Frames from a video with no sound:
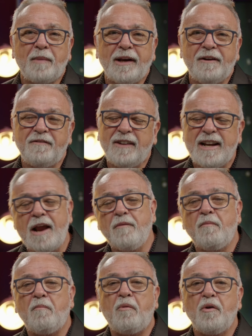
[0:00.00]
para el
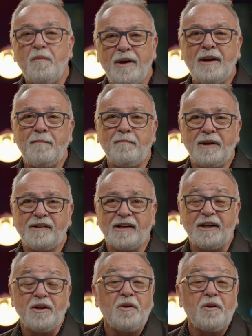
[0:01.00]
final, volver a empezar.